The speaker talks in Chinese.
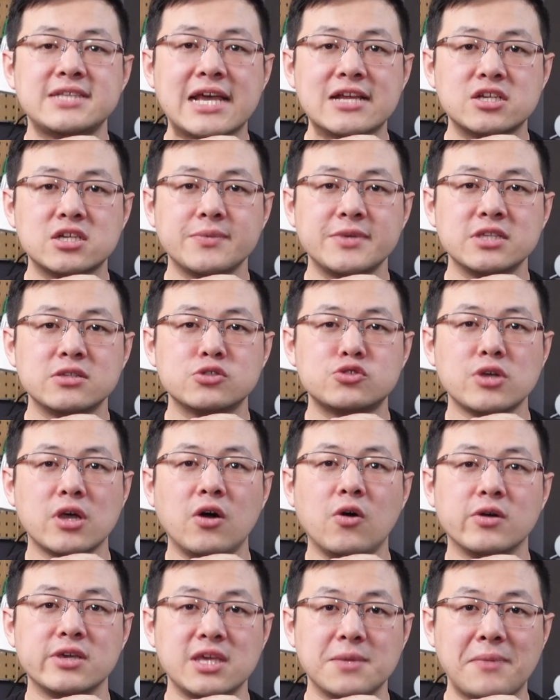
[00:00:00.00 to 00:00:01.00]
在视频的最
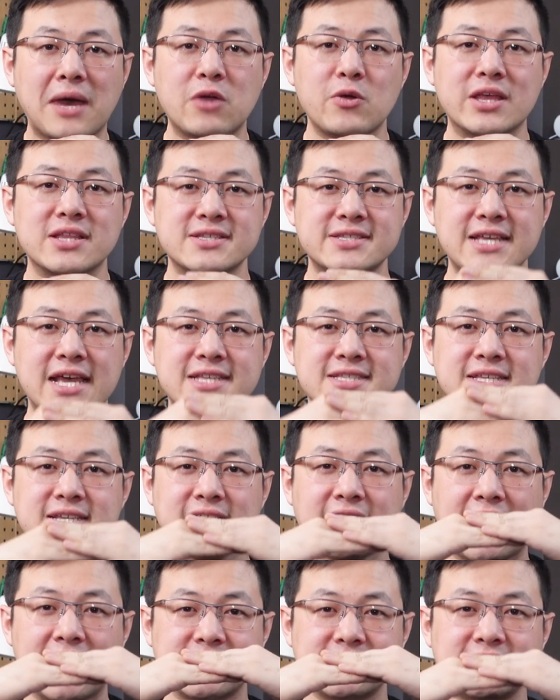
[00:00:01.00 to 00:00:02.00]
后，尹白元再
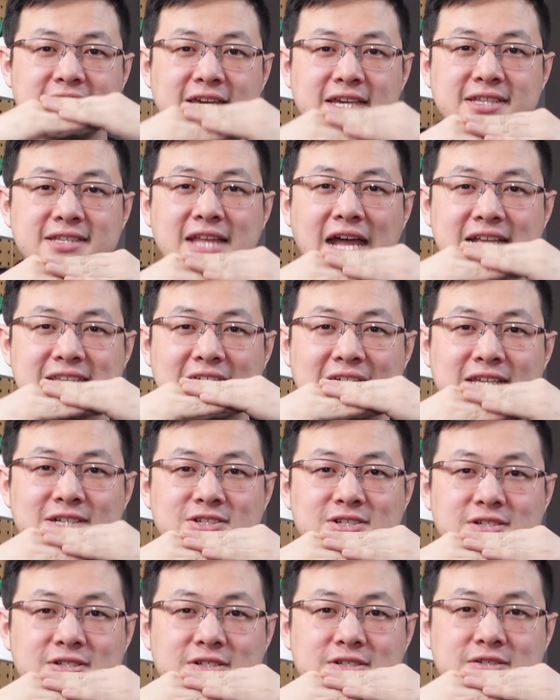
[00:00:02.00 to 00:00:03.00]
次感谢大家
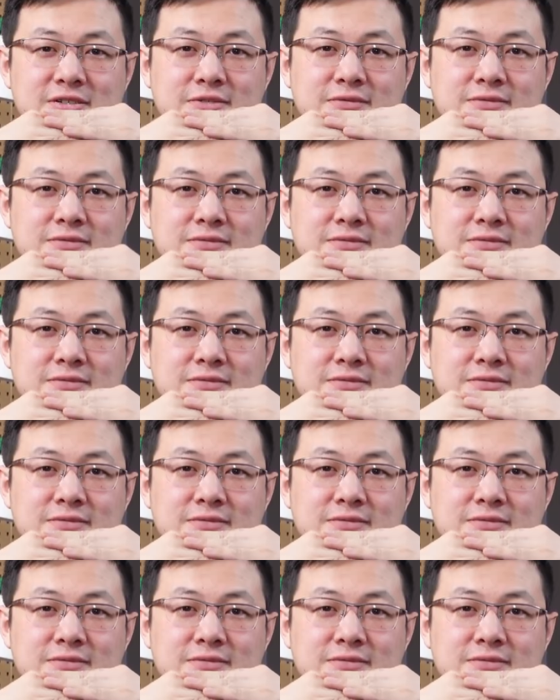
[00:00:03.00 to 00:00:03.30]
的支持。